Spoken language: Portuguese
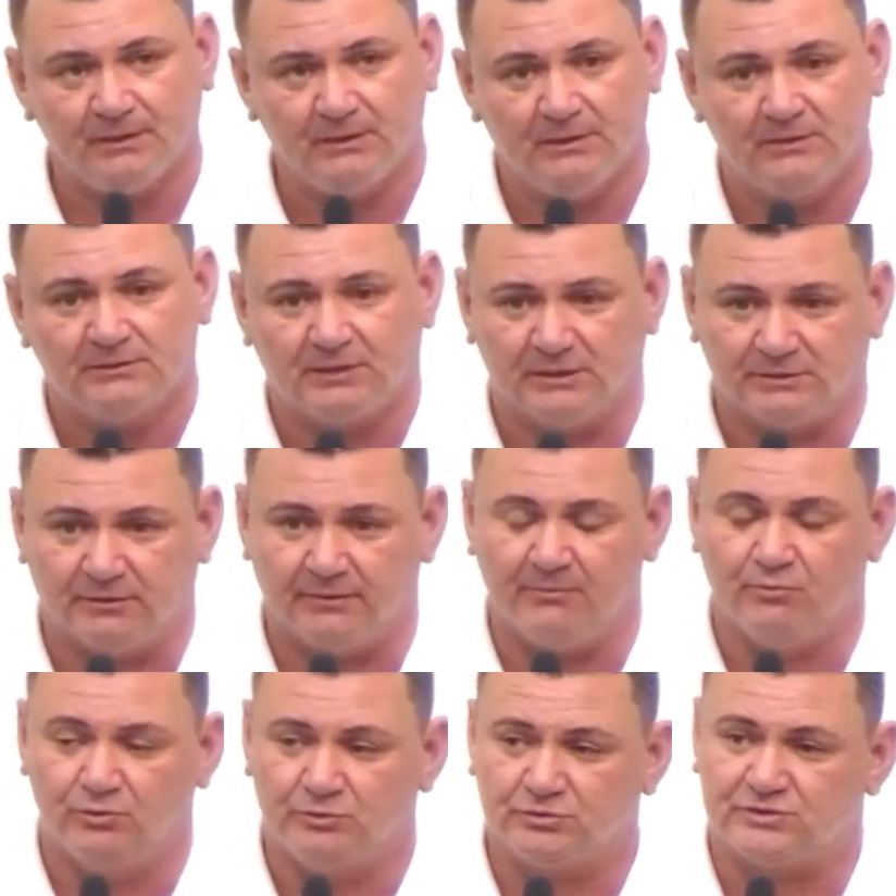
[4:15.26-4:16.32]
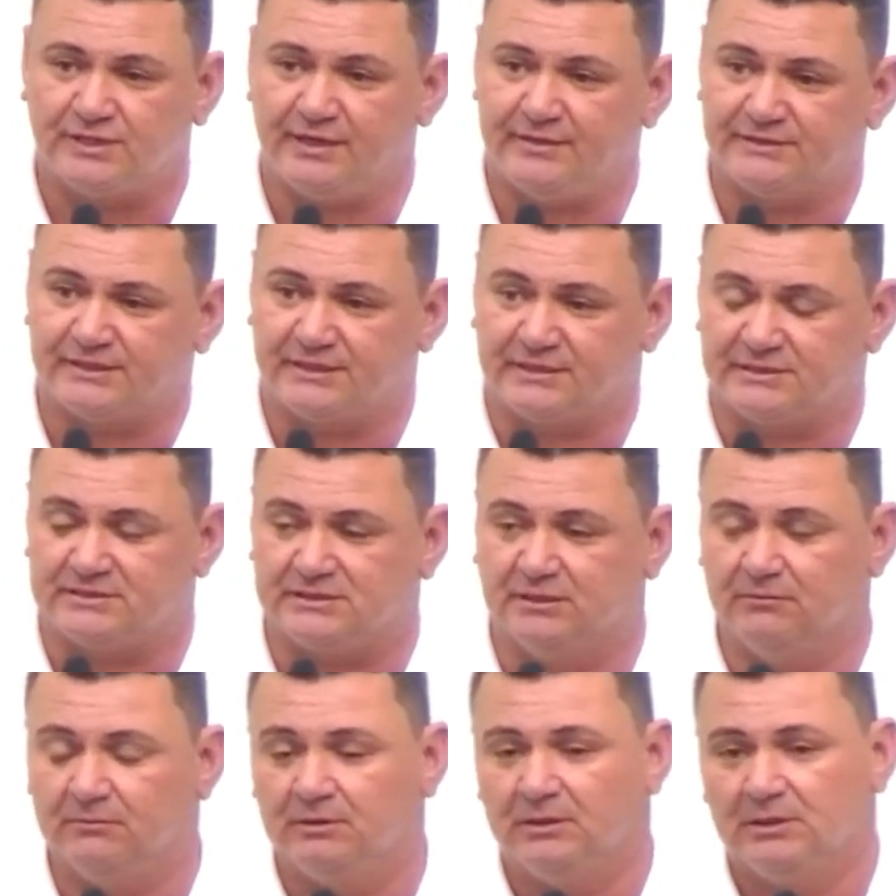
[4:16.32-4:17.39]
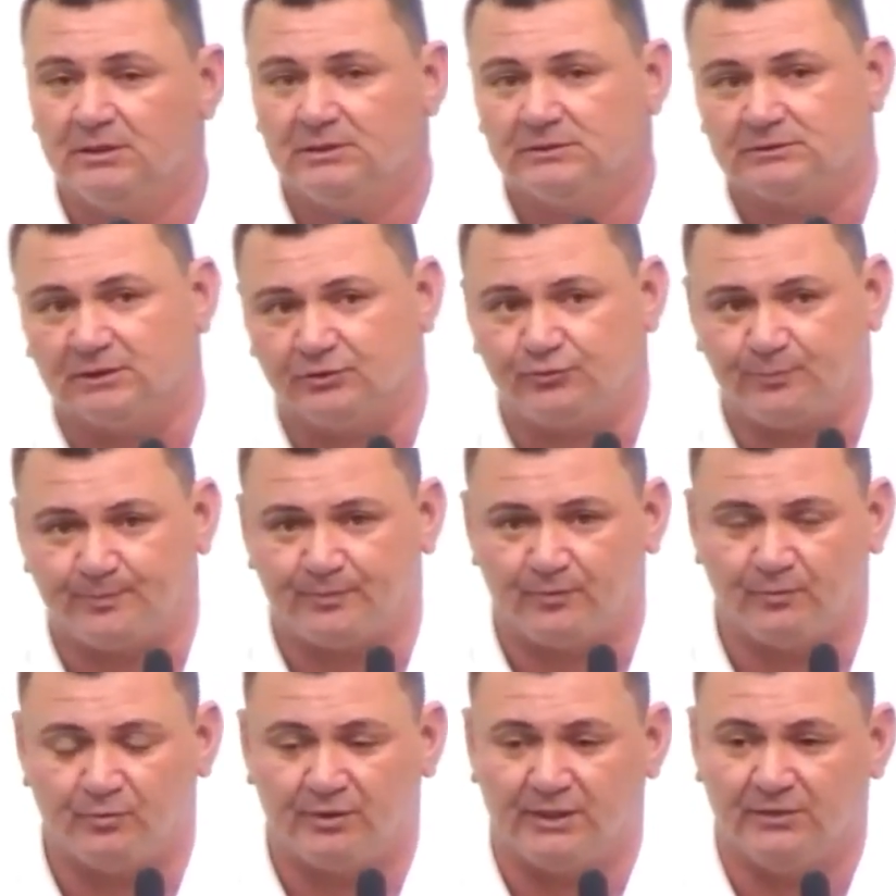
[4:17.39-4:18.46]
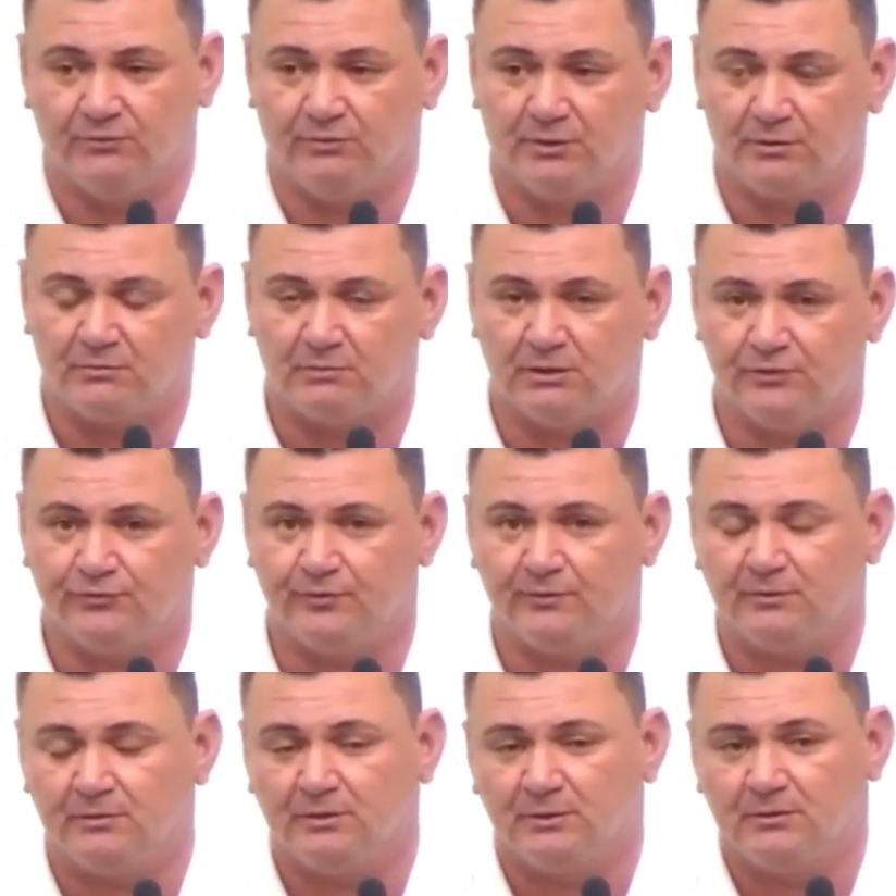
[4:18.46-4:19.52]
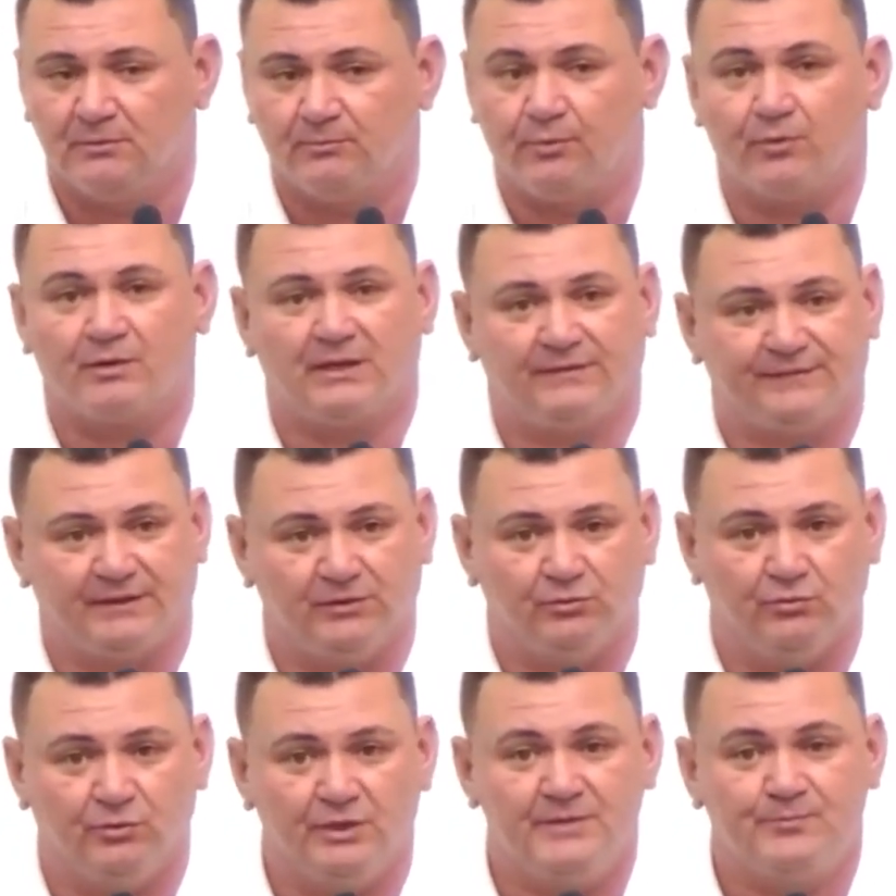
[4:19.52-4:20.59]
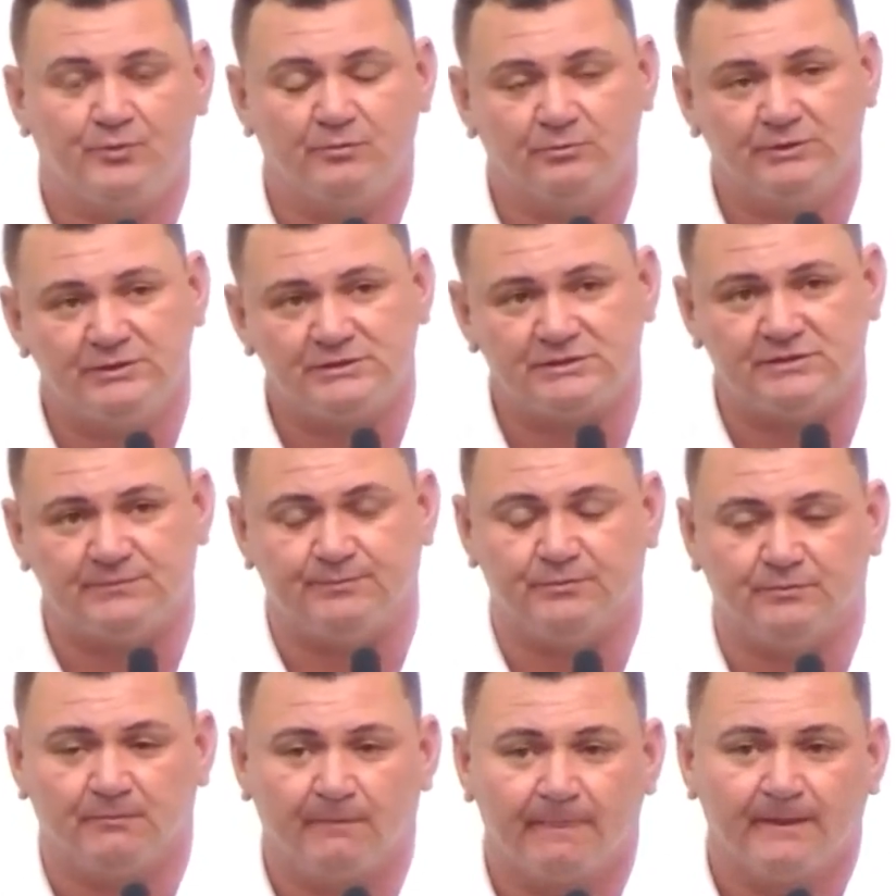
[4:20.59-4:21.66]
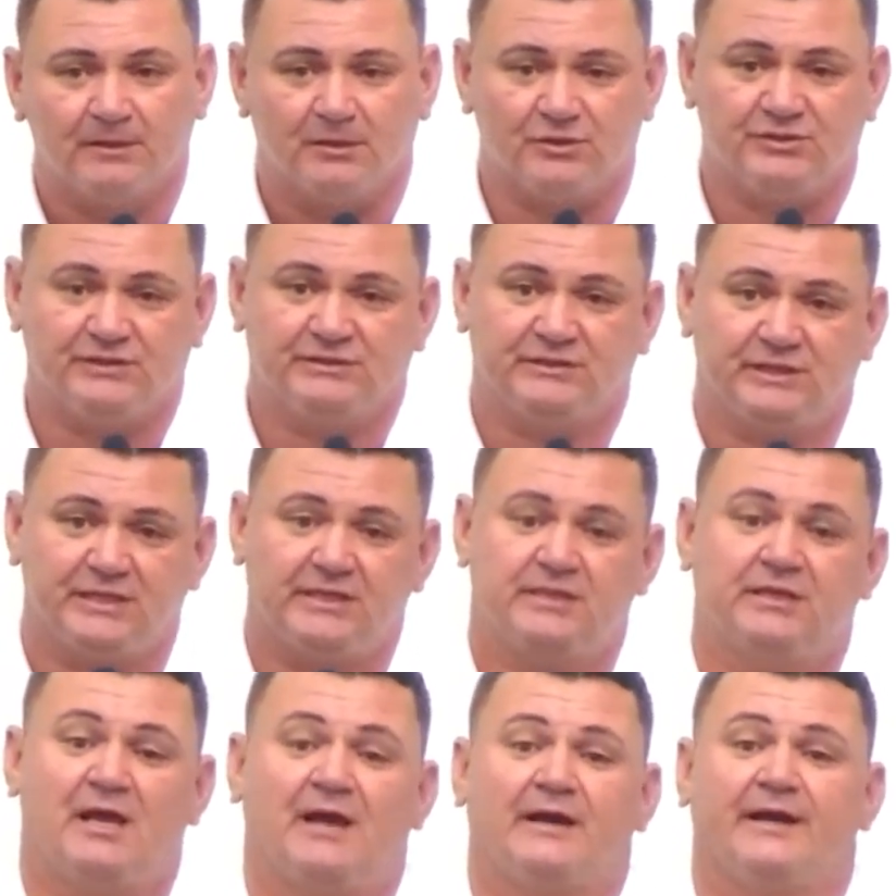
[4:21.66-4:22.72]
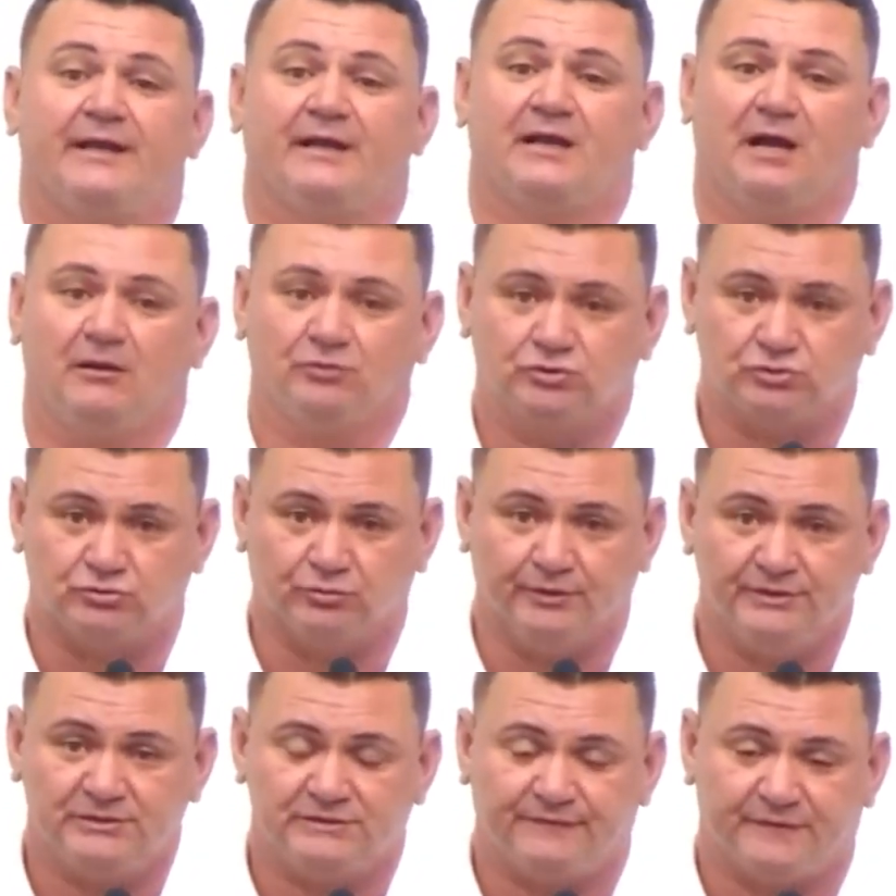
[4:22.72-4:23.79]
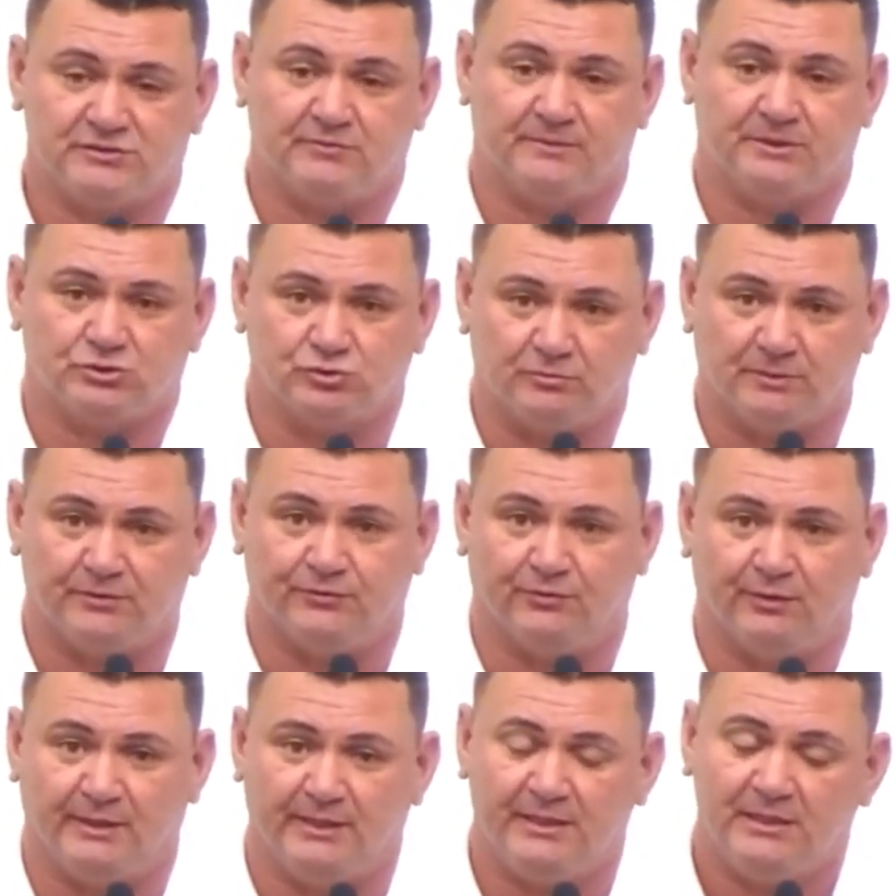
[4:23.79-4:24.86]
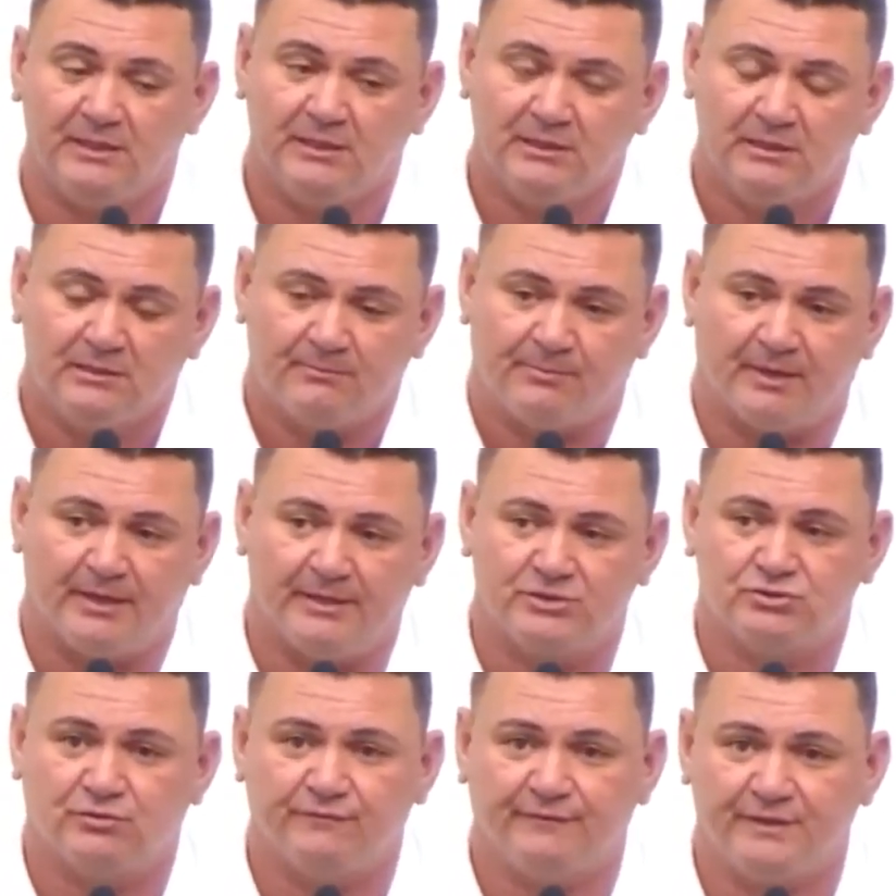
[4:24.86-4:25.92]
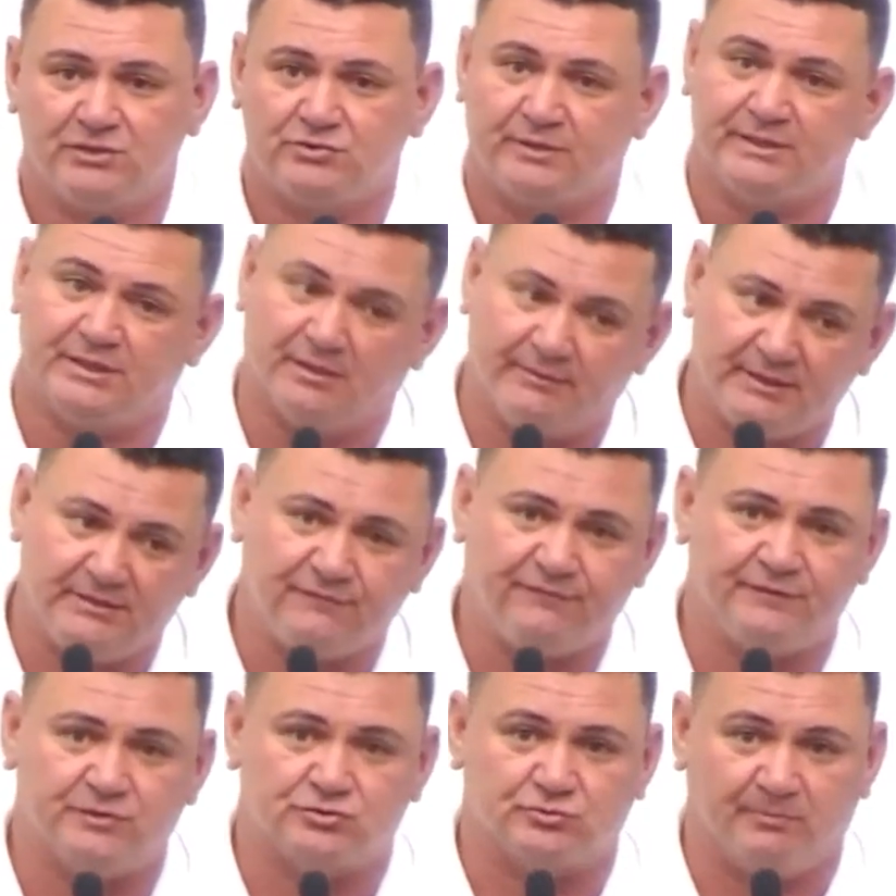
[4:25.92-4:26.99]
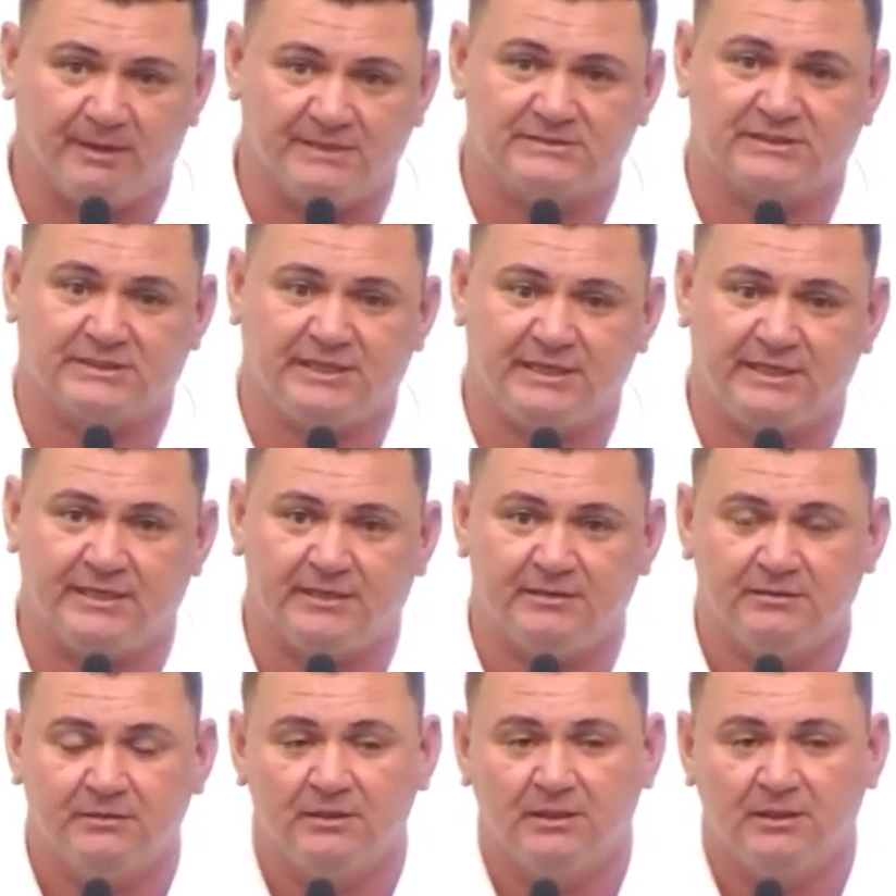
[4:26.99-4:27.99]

Tá, então é muito séria essa questão, tanto para o morador quanto para o catador e para o município. Então a gente tem que agregar os dois, fazer uma somatória para resolver isso aí. Não é difícil, basta querer.